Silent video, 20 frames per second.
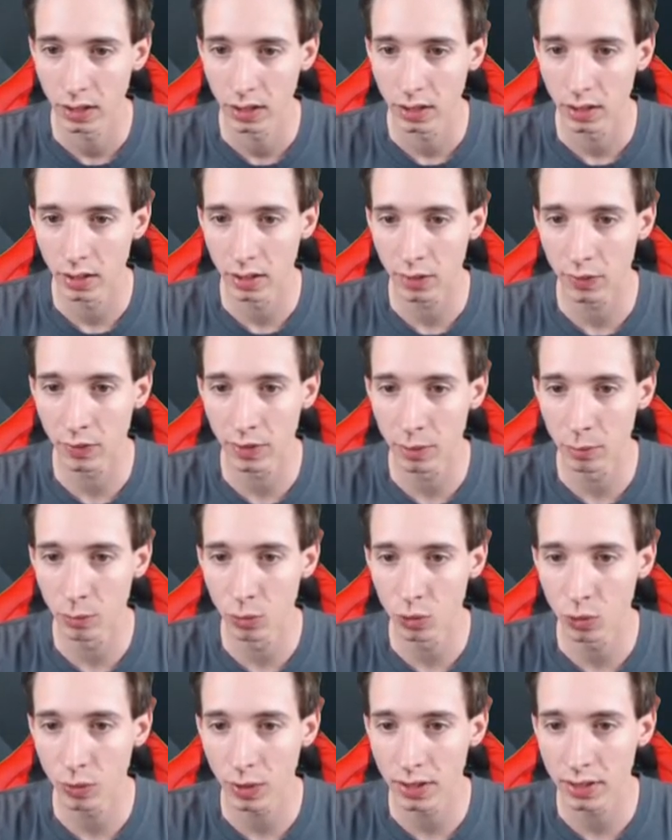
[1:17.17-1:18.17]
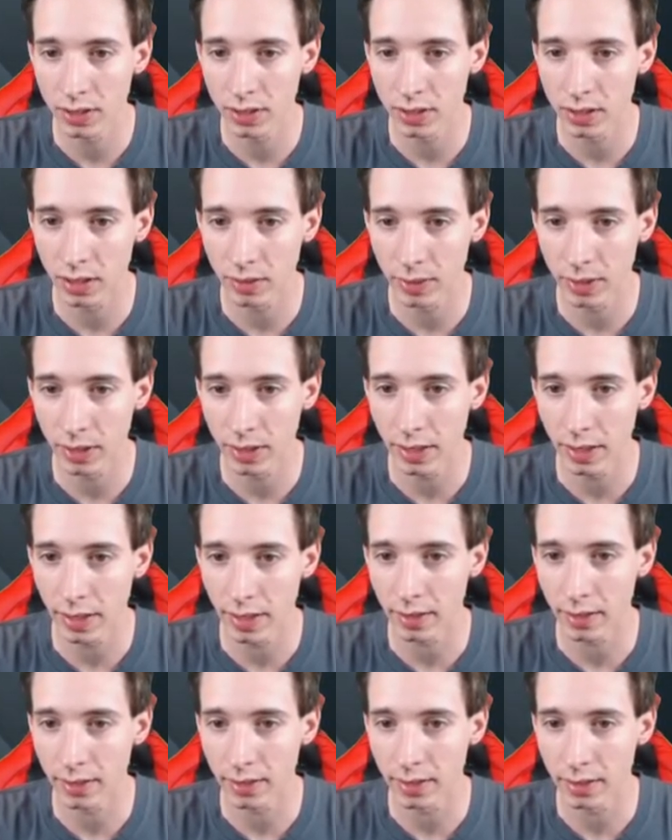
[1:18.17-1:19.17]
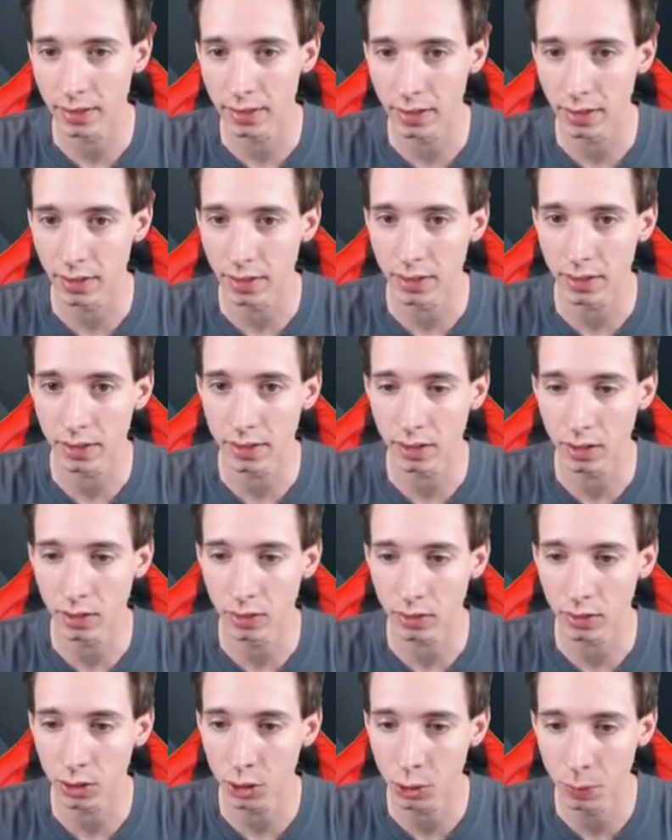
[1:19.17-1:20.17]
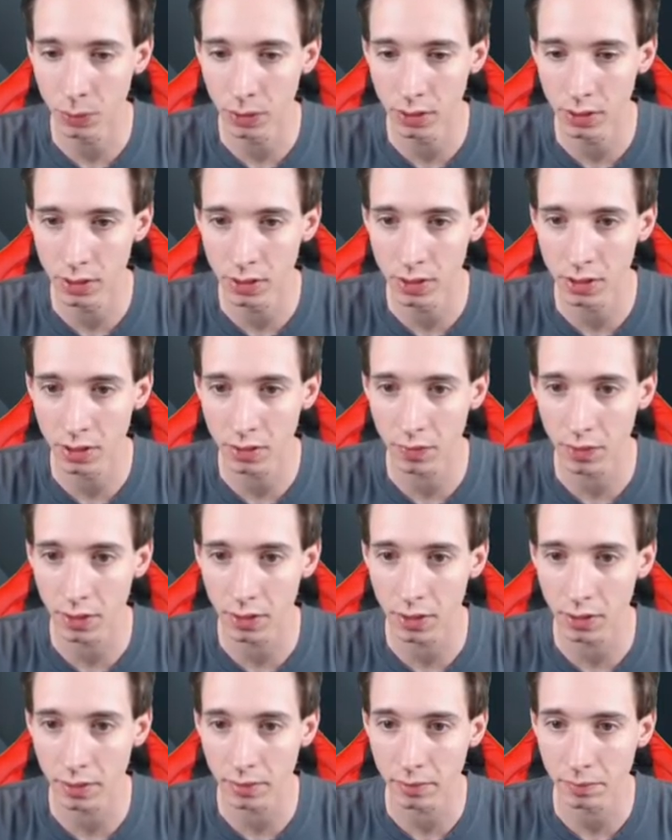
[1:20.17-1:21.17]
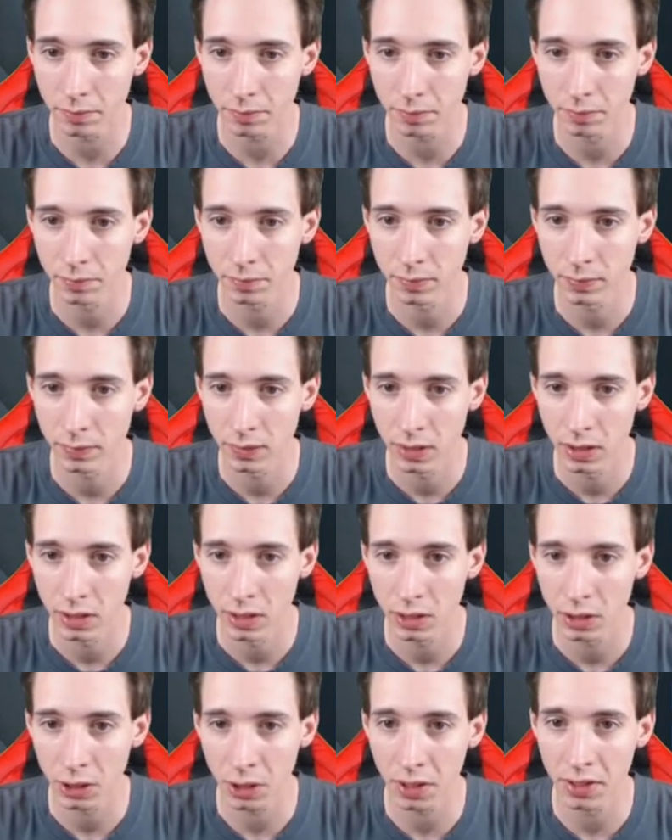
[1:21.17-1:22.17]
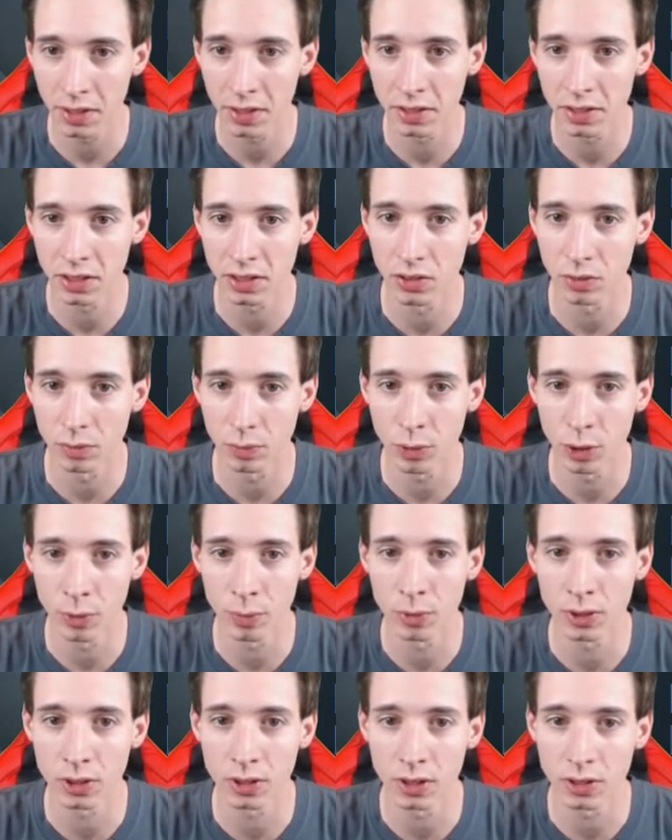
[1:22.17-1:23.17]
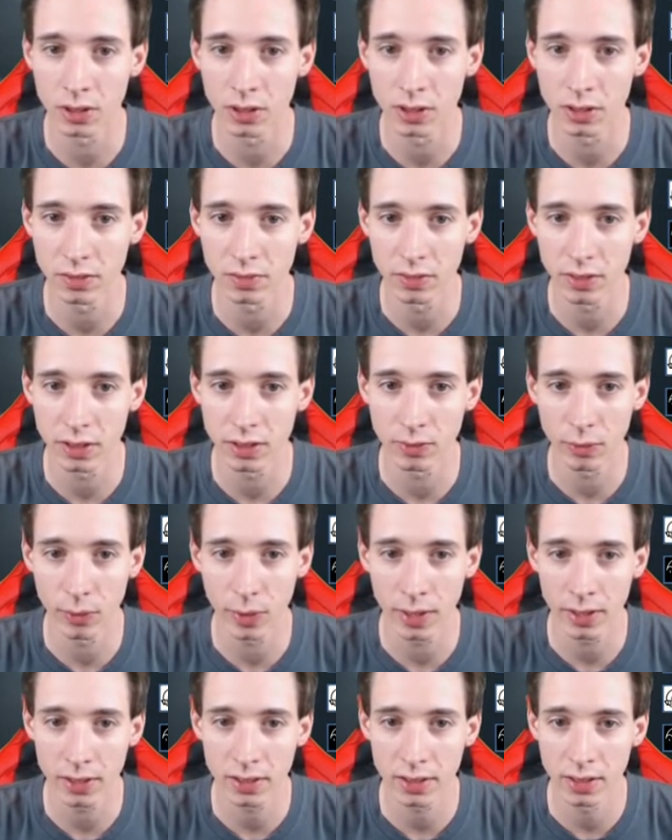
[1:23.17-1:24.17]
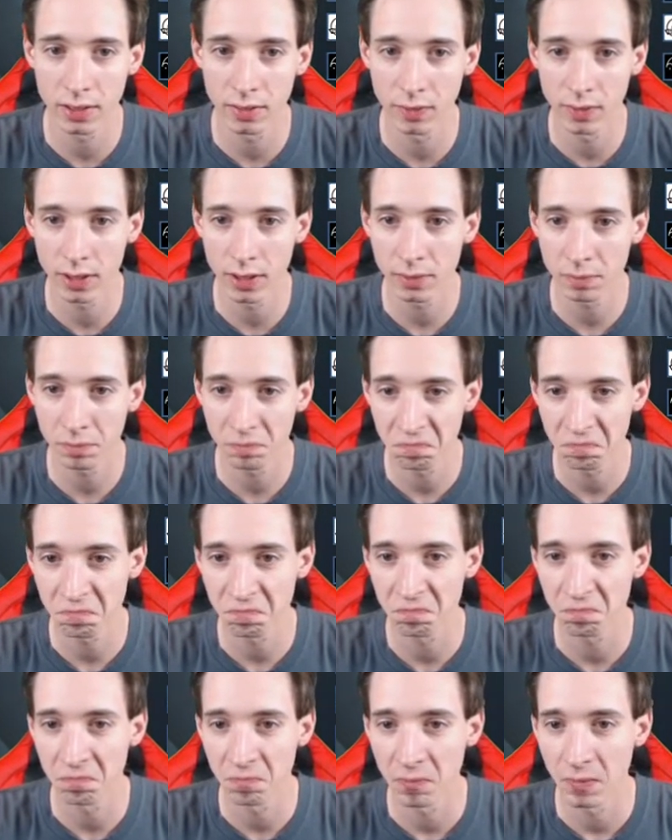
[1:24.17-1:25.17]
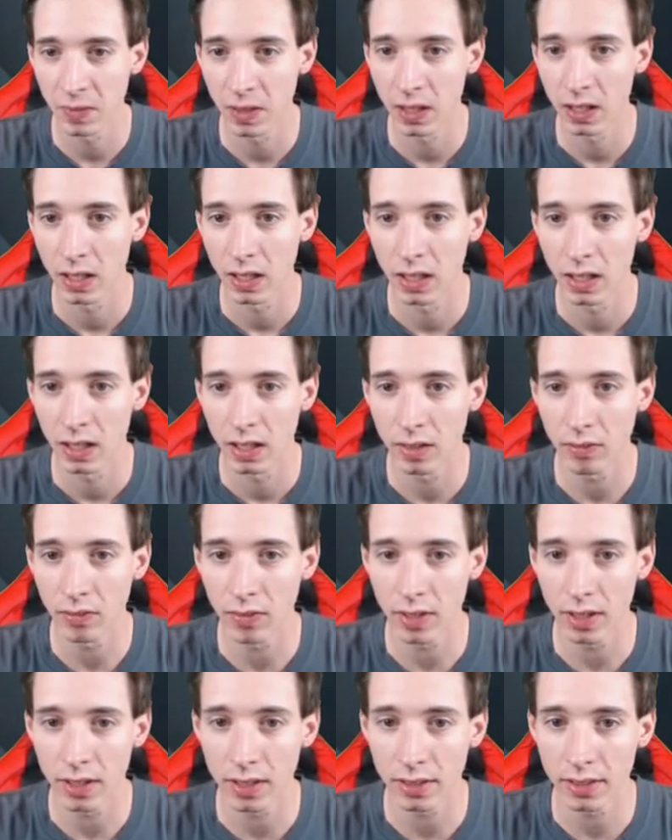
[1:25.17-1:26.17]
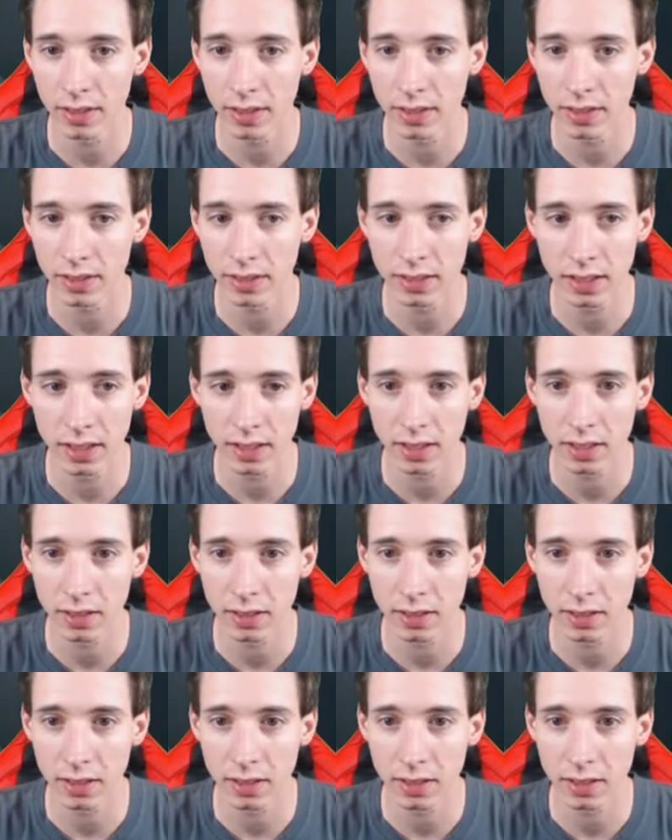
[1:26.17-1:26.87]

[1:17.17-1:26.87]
Ich finde die Moonrace ist aber eigentlich eine sehr nice Glock. Ich spiele die irgendwie gern. Schade, dass das nur ein Purple Skin ist. Wenn das ein Red Skin wäre, wäre der sick.